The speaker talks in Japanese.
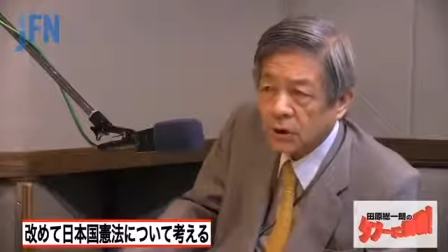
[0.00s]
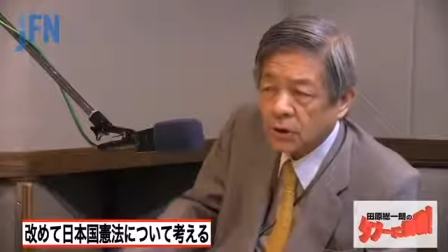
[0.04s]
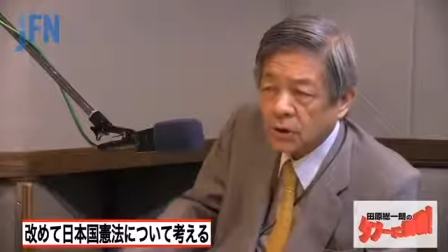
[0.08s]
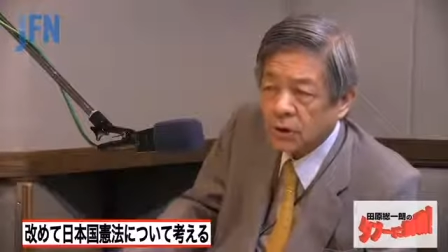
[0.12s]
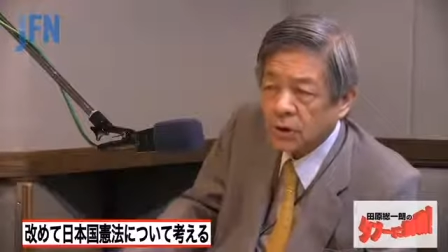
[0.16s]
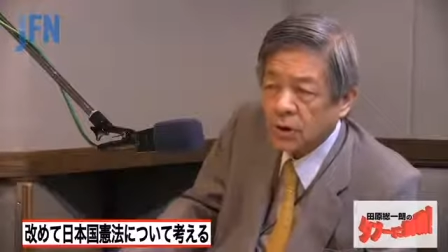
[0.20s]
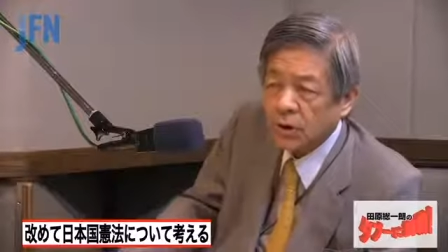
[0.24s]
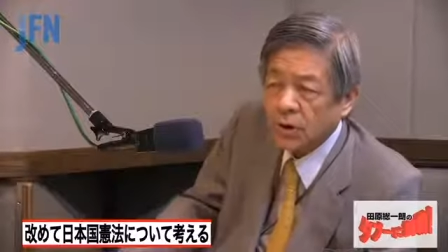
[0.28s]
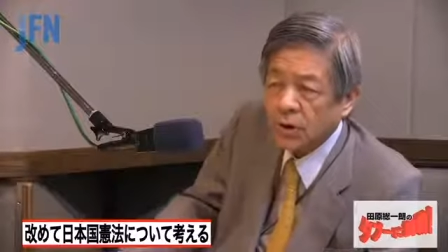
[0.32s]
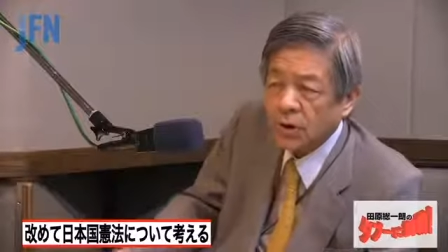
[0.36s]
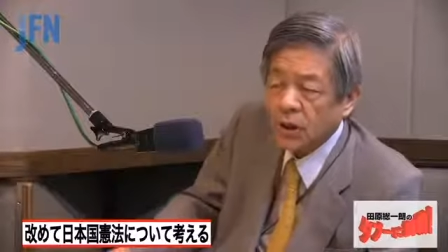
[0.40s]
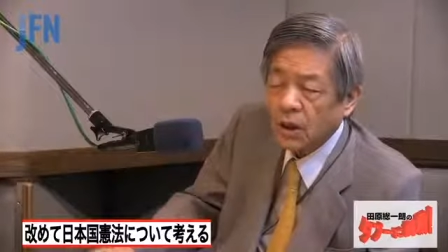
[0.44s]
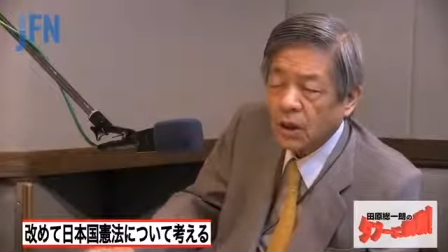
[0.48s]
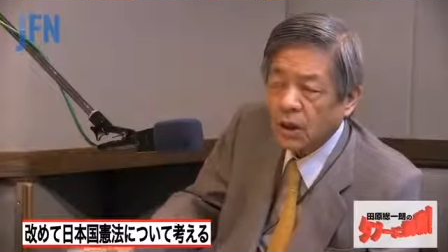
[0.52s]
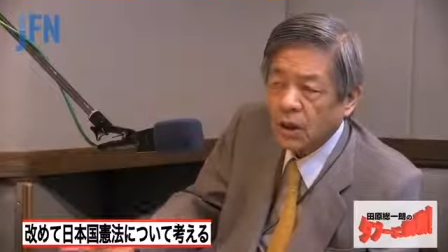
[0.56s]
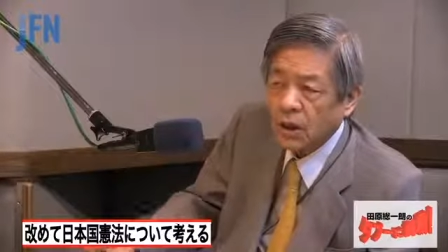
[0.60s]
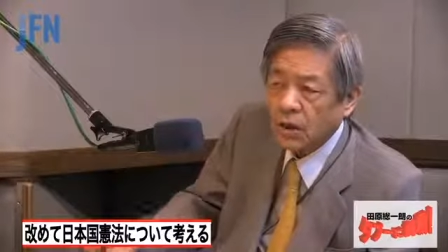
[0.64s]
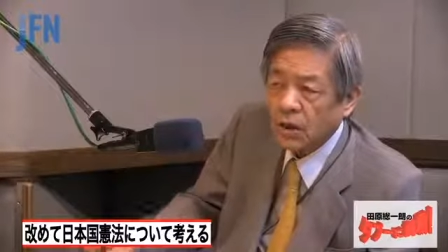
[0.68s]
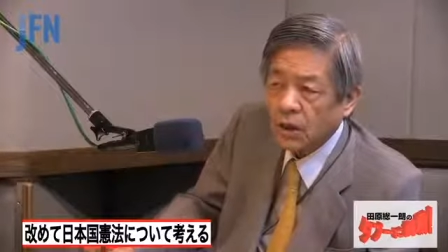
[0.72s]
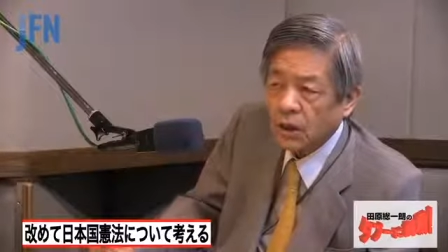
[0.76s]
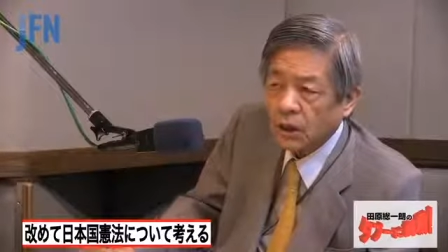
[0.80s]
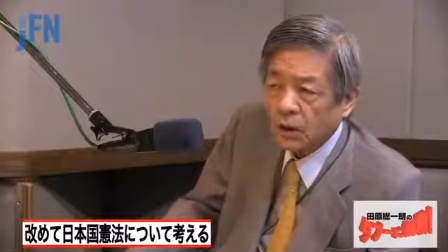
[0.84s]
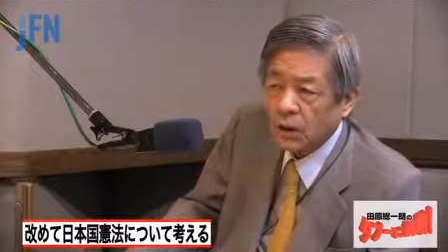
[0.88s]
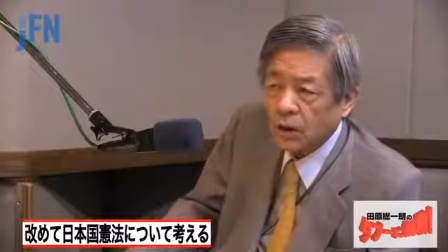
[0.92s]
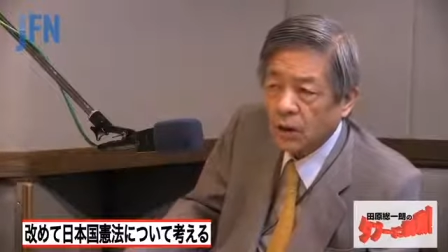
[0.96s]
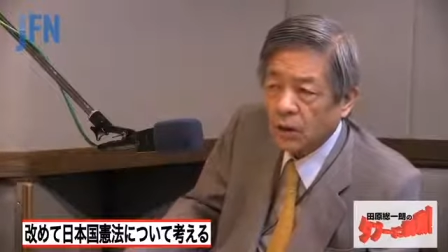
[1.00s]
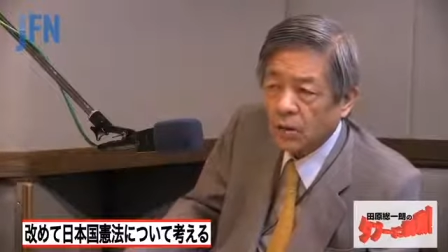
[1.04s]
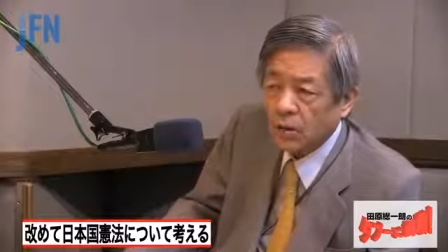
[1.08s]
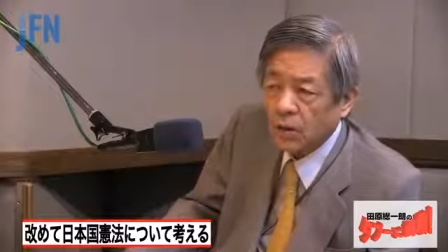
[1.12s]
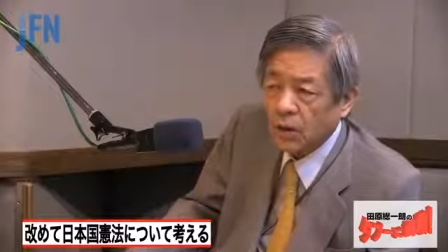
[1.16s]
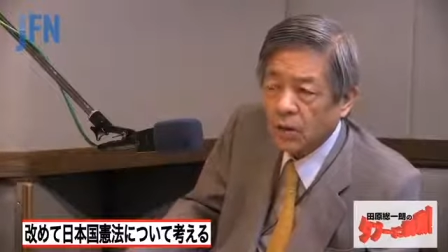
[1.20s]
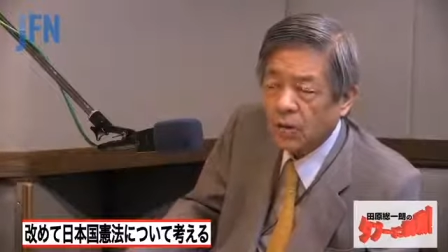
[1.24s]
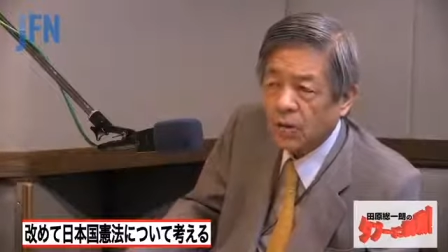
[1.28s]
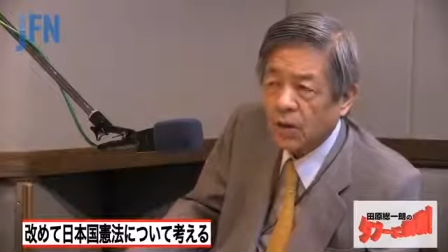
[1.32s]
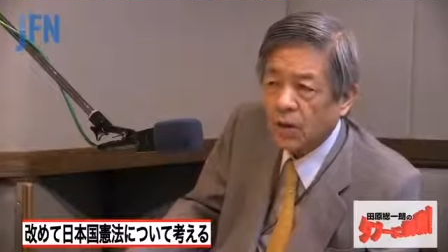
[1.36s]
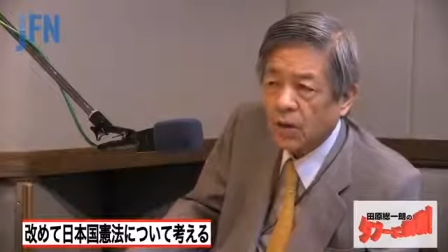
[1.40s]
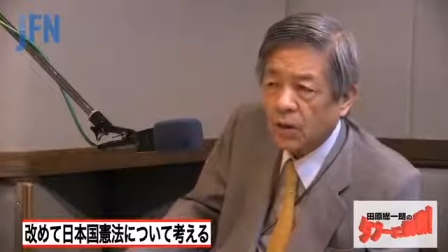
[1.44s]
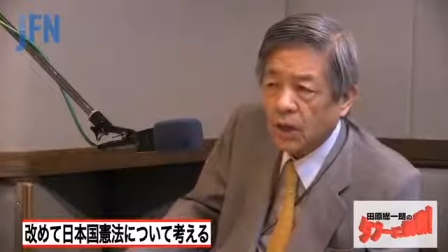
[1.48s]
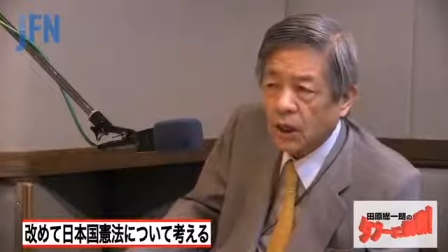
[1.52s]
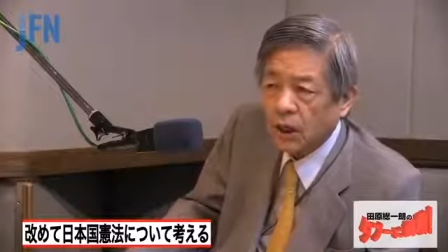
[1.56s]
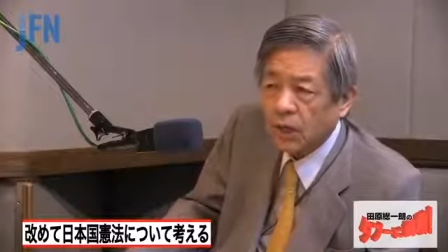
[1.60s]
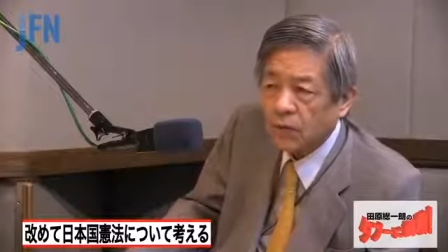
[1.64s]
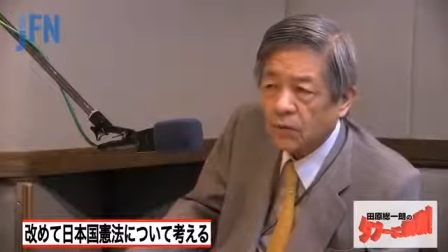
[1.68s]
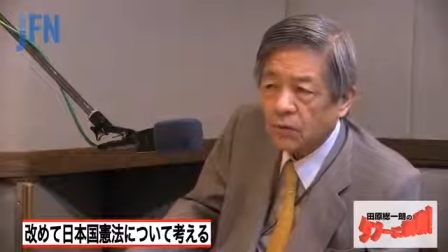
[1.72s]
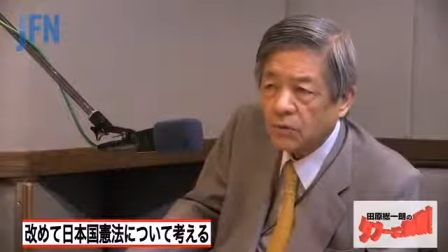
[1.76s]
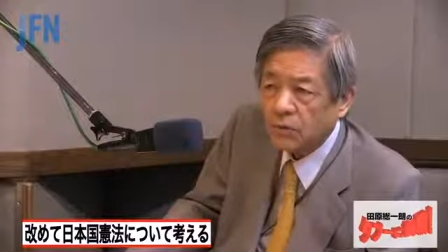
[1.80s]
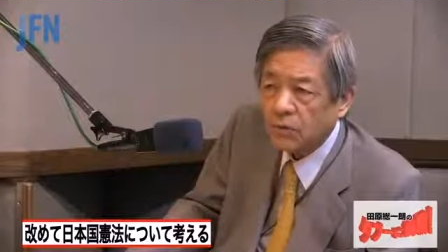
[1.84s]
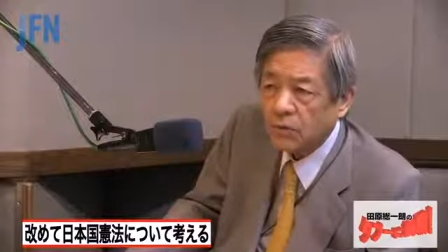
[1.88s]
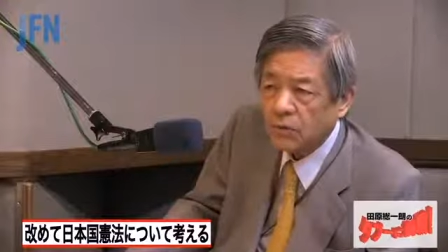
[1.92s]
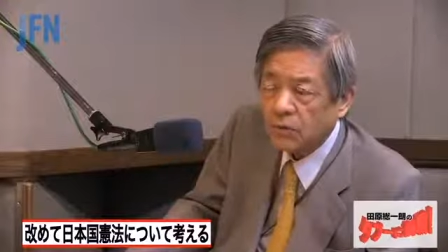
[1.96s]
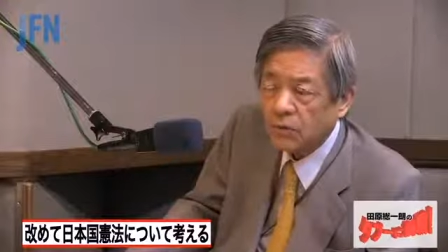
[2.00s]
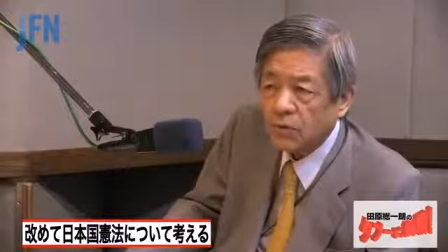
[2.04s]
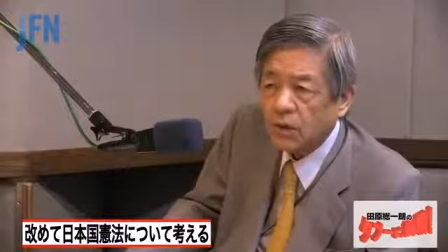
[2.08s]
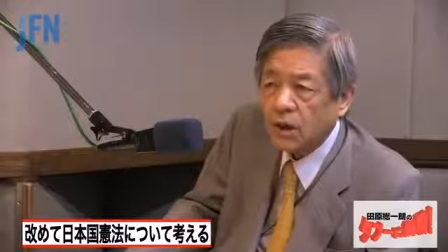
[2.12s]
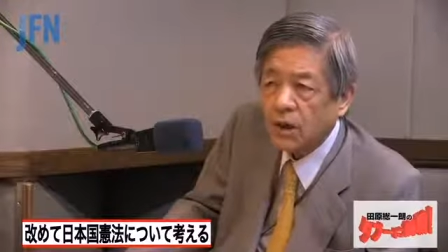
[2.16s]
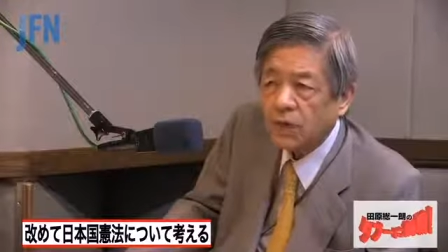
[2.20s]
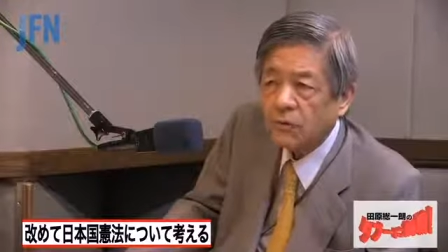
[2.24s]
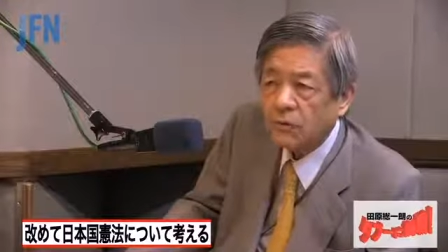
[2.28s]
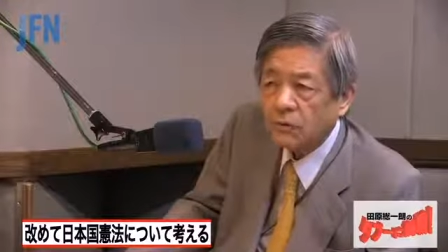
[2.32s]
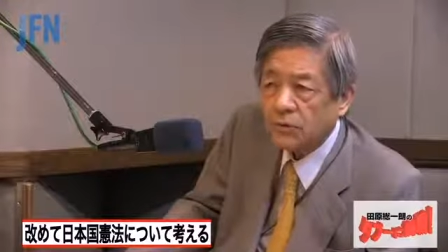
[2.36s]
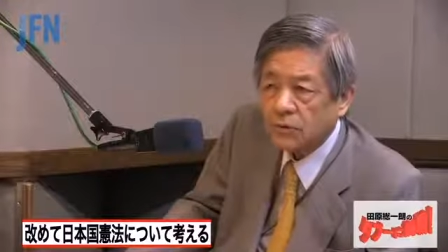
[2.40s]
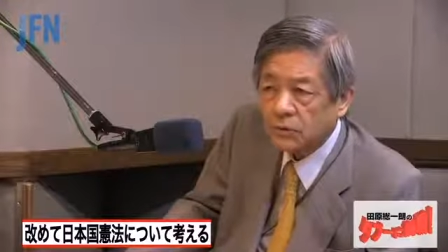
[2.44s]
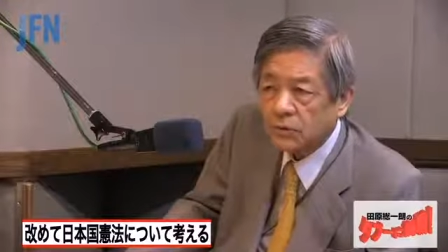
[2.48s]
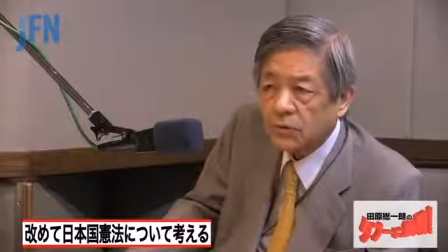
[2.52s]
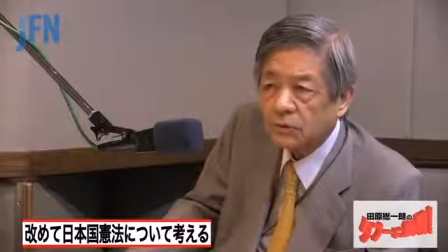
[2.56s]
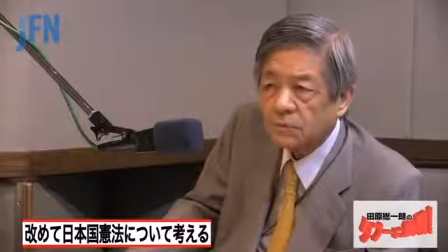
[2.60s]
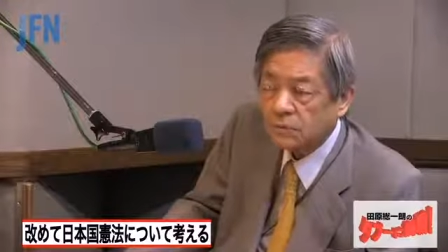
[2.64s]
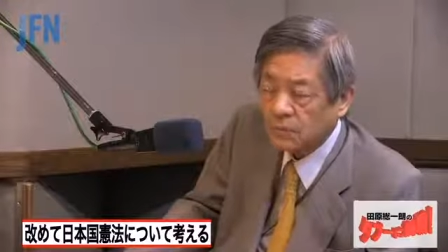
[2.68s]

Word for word: それが2学期になったら間違いだとあるでしょ。